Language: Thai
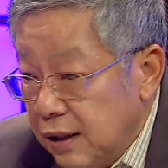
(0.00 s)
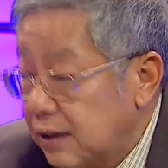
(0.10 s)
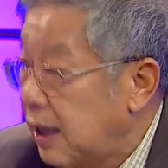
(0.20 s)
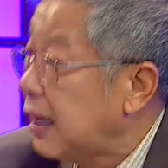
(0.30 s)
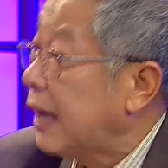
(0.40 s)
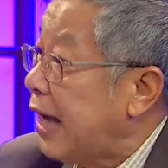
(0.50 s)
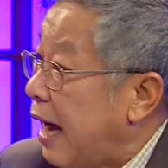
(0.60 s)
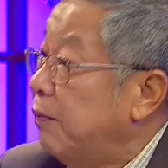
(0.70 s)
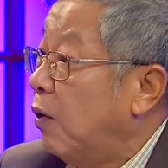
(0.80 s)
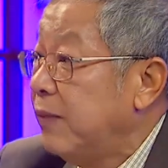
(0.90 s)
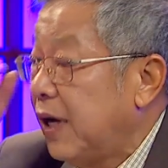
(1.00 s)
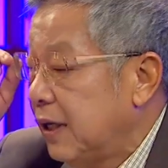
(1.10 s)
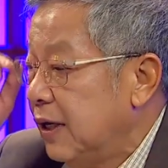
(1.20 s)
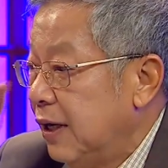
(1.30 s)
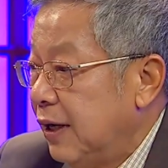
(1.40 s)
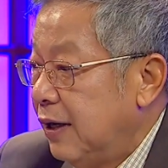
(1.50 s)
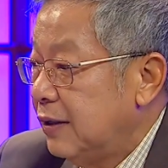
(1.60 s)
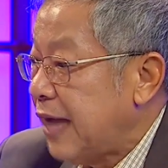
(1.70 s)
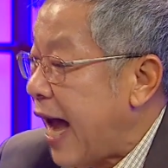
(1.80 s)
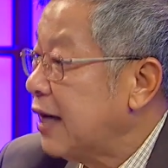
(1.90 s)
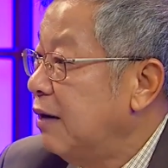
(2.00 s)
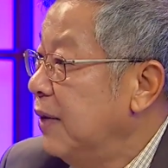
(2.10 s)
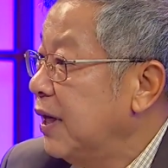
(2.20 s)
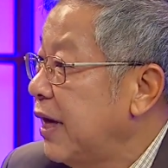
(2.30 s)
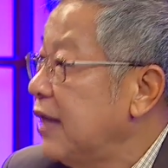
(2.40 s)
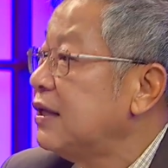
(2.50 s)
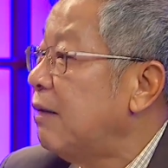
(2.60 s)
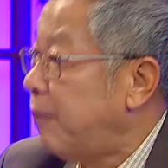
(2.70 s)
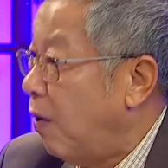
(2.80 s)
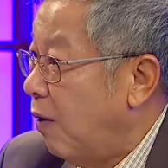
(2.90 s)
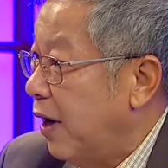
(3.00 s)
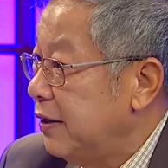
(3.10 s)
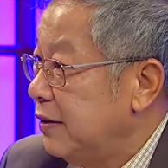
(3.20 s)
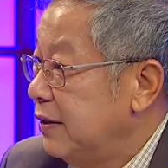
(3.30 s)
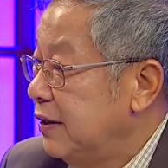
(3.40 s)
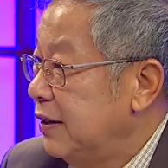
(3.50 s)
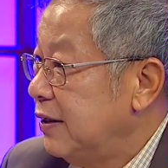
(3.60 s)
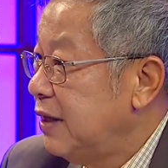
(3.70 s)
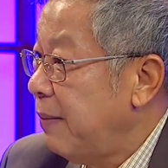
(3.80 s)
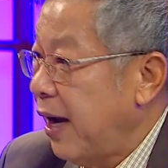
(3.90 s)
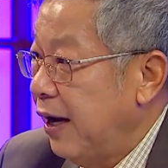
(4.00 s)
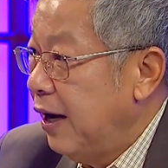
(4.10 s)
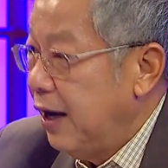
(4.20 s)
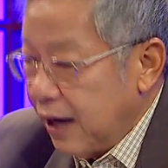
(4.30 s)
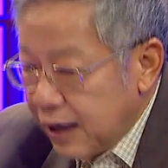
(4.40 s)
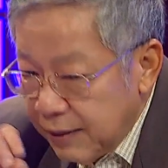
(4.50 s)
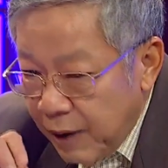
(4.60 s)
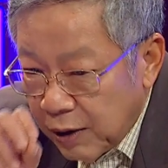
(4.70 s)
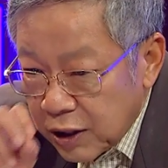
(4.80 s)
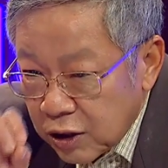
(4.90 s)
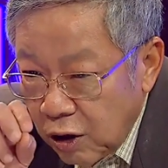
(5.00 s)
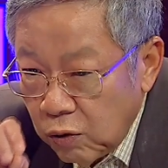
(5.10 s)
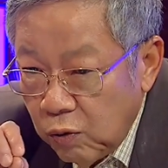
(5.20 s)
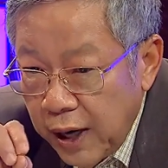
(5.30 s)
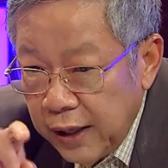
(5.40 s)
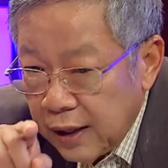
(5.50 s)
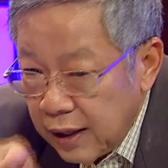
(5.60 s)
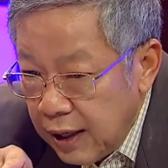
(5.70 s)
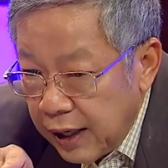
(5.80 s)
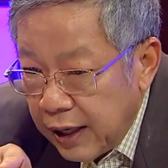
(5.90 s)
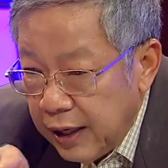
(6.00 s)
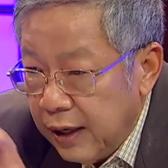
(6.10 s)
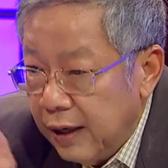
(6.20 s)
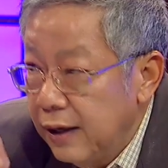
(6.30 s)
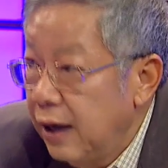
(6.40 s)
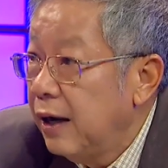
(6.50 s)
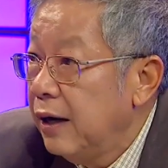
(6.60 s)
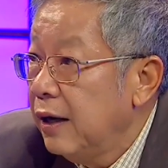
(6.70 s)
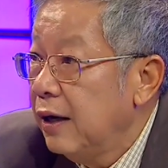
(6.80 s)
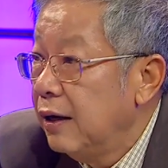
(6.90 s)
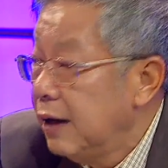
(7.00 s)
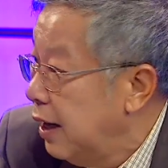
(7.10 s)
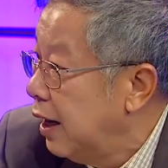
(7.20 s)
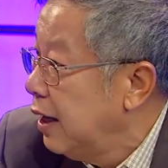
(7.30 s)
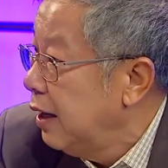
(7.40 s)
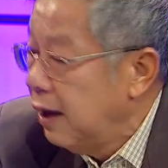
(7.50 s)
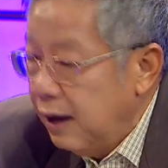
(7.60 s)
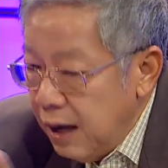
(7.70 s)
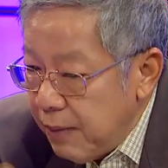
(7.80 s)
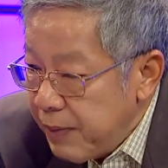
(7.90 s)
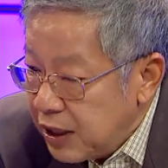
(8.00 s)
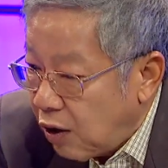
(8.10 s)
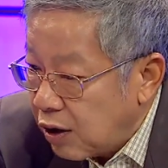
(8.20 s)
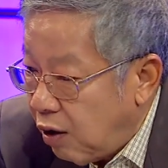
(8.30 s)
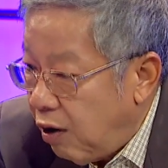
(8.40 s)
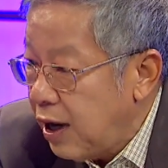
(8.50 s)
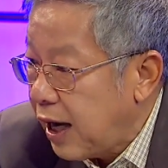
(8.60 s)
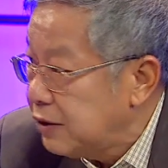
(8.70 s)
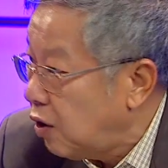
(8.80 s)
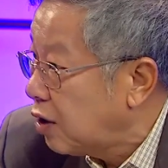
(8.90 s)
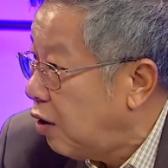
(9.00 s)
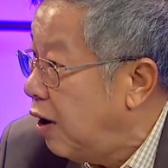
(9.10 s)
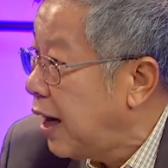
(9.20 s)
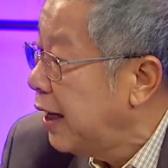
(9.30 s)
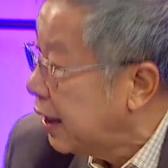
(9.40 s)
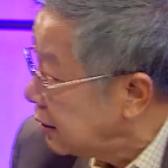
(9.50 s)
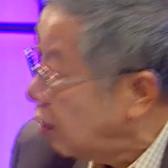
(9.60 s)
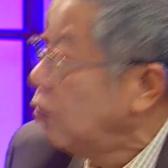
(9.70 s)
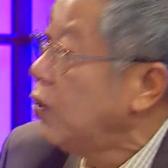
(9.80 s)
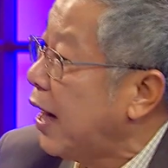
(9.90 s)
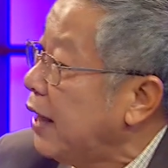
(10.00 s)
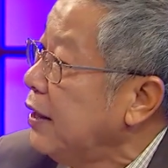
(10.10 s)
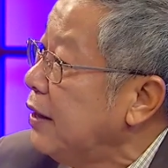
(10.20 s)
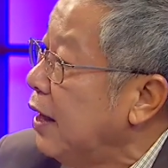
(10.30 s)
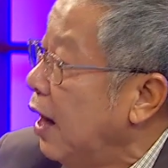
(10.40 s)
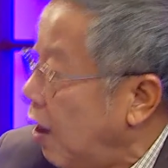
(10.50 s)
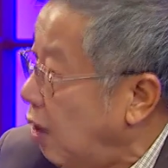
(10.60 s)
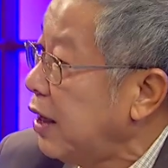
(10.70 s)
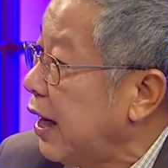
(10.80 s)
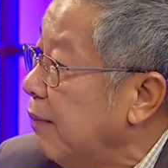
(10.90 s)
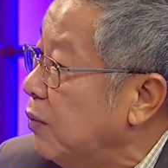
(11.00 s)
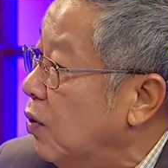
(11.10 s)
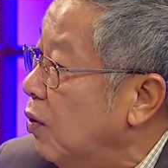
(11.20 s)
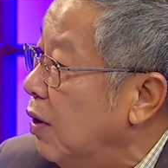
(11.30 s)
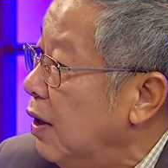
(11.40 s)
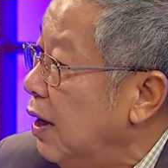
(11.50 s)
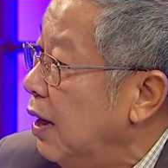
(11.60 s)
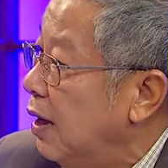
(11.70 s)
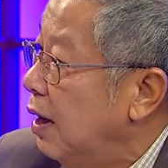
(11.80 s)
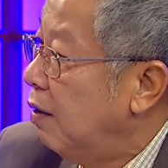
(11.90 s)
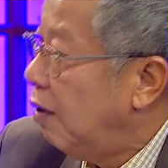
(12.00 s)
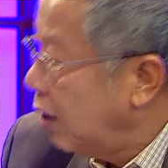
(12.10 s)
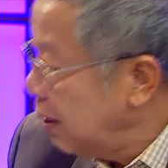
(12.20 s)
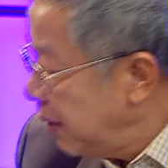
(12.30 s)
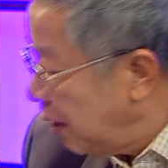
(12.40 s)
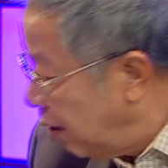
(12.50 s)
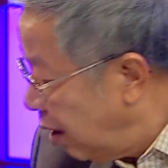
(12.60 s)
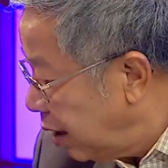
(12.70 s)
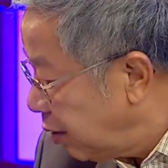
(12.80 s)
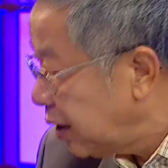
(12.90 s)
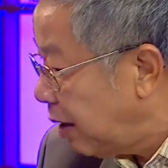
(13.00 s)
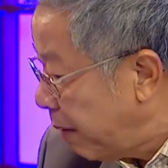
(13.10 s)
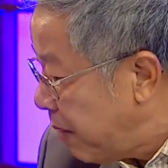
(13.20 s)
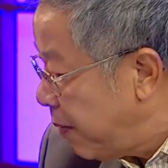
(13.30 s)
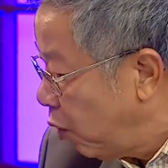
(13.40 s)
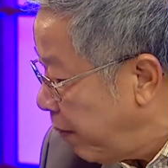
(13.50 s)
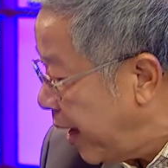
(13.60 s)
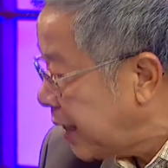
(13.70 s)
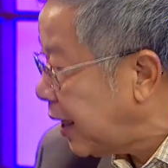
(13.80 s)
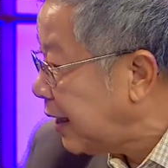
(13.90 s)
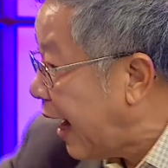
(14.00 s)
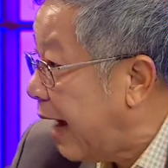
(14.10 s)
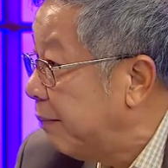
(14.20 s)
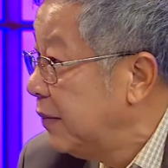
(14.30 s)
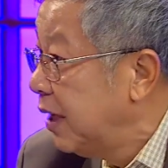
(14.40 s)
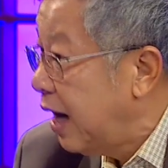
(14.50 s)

คือถ้าถามผมนะศาลก็เหมือนเกสตาโปอ่ะใช่ไหมคือไม่ว่าต้องดูให้เงื่อนอันนี้เฮ้ยมันไม่สอดคล้องกันคือต้องดูอย่างนั้นจริงๆล้อตะเข็บดูอ๋อถ้ามันตรงนี้ถ้ามันมีพิรุธไม่แน่ใจถาม